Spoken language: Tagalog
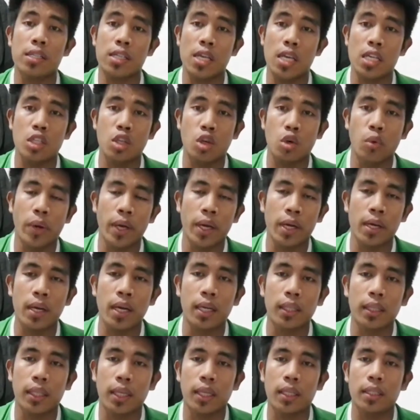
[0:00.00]
accessory wire
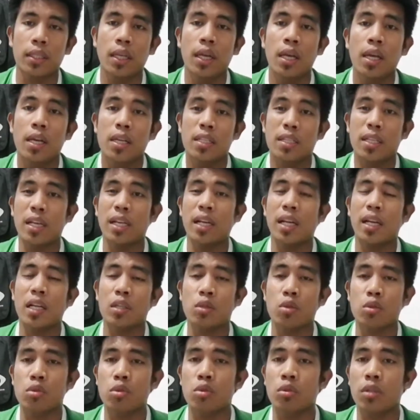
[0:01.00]
natin. Sana
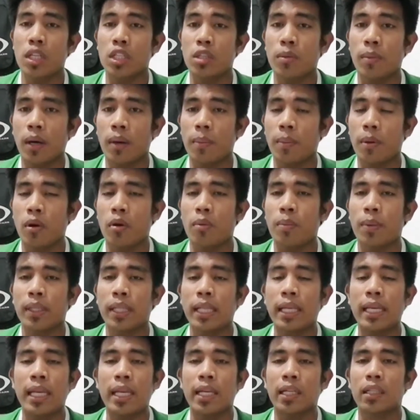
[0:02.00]
nasusundan nyo mga bro,
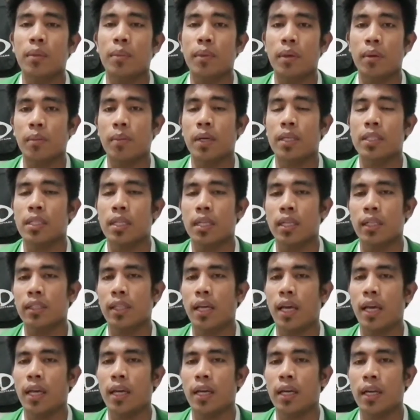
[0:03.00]
madali lang naman ang basa
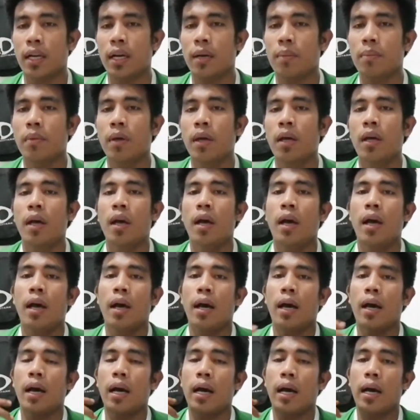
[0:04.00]
ng diagram.
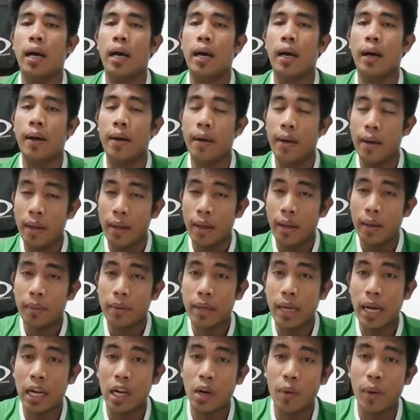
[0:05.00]
Uh,
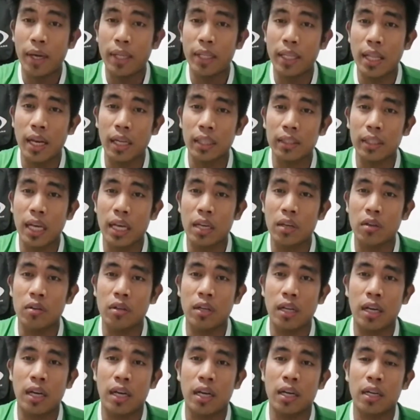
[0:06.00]
gagawa na lang tayo
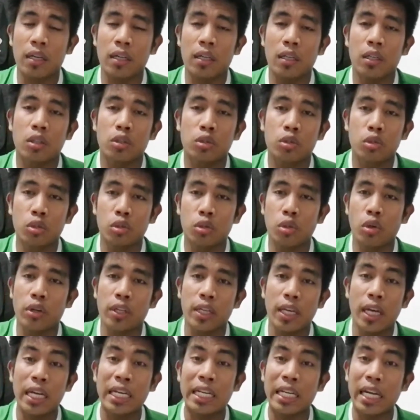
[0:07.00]
ng
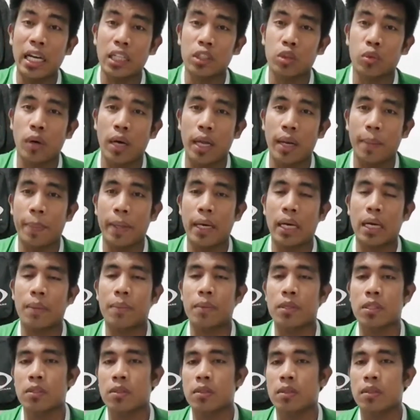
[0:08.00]
tutorial na actual
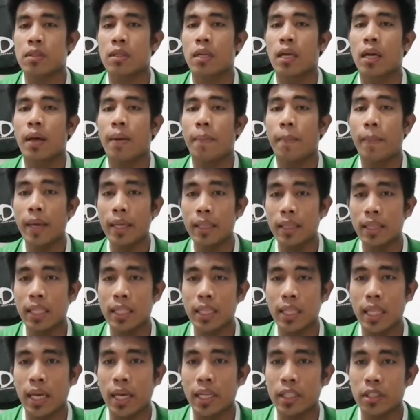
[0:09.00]
para mas
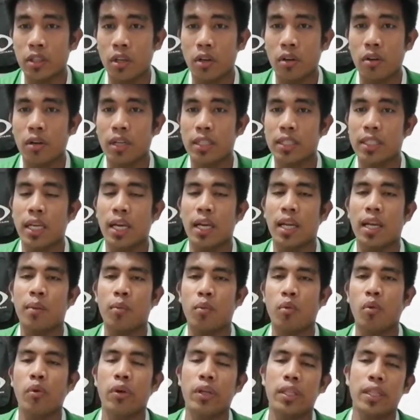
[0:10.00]
maintindihan nyo kasi
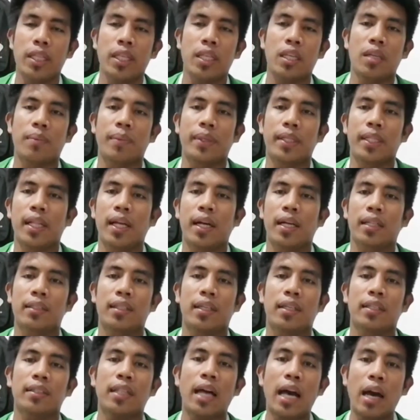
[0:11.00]
alam ko hindi naman
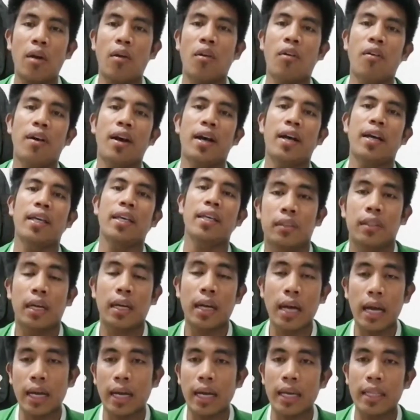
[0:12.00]
lahat ng tao ay
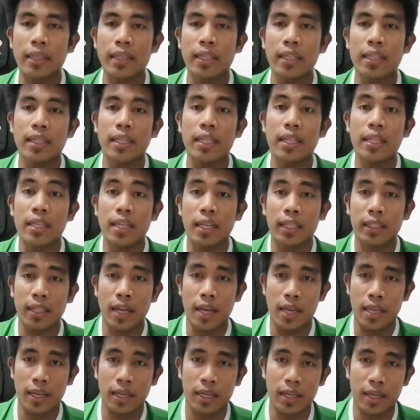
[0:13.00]
nakakaintindi ng
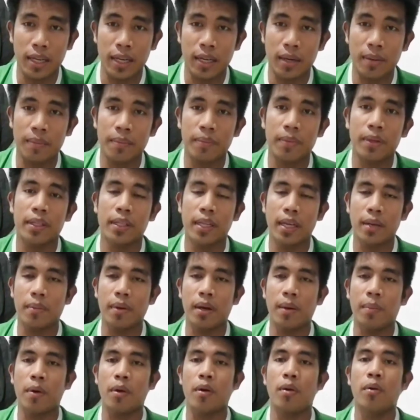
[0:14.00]
diagram.
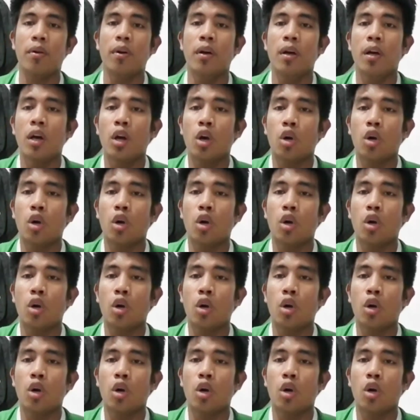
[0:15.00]
Yan mga bro,